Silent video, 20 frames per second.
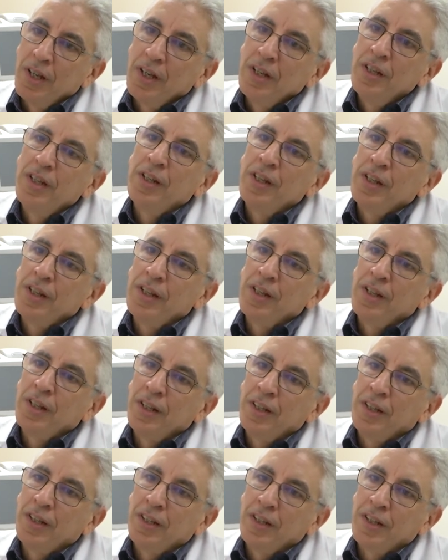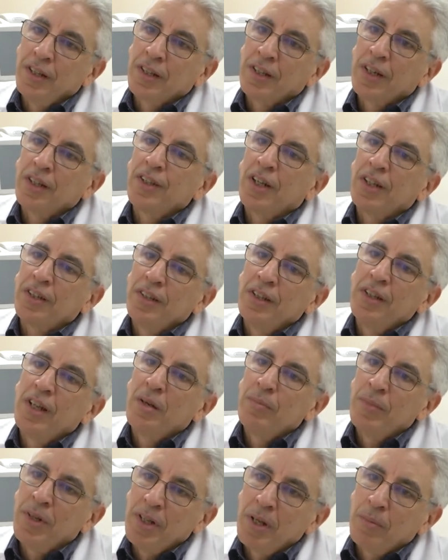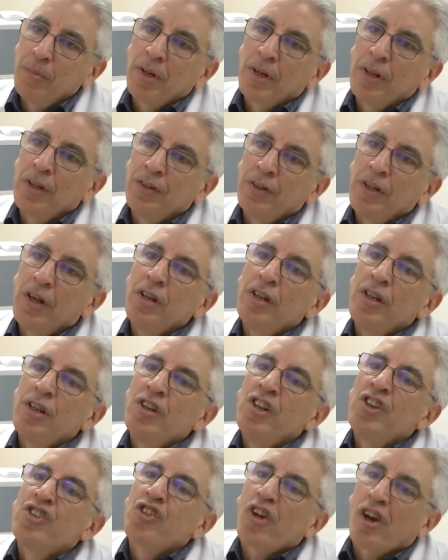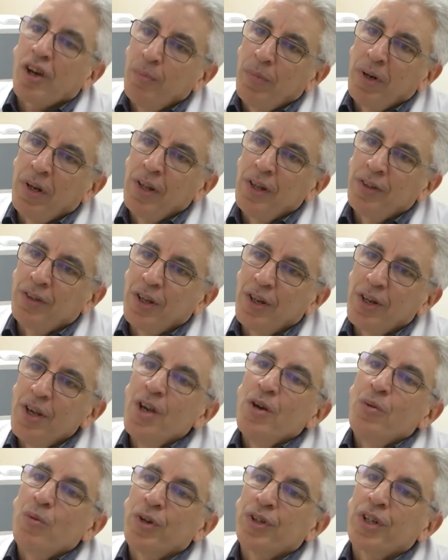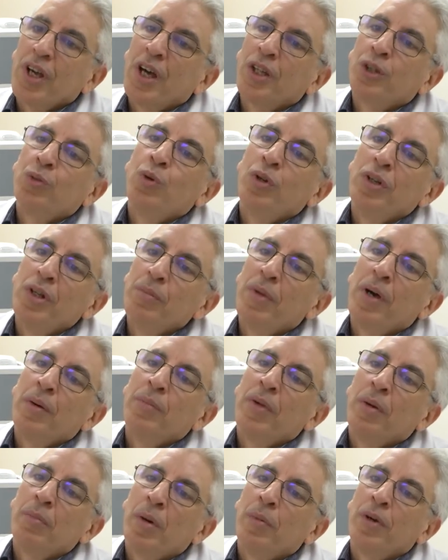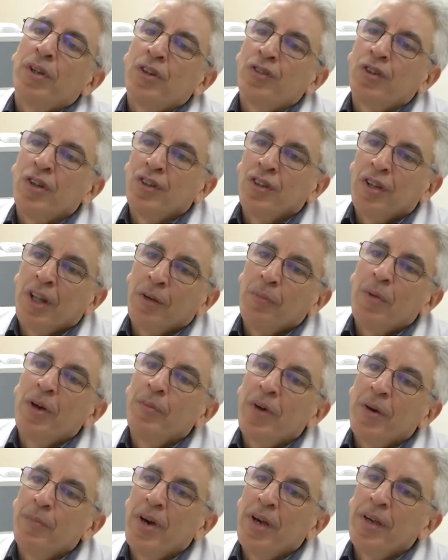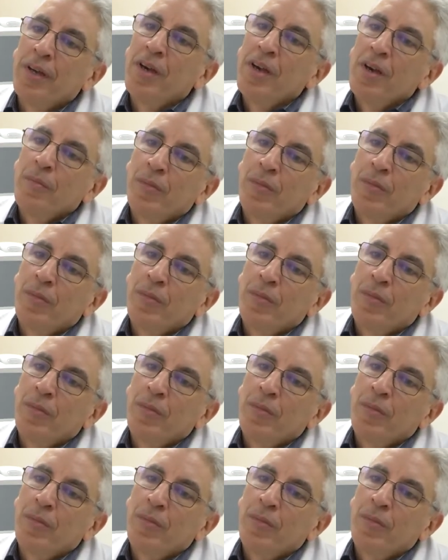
اللي خضعت للعمليه بالليزر اللي شق بالليزر واش راح تولي ما بين 20 سنه ما, ما هي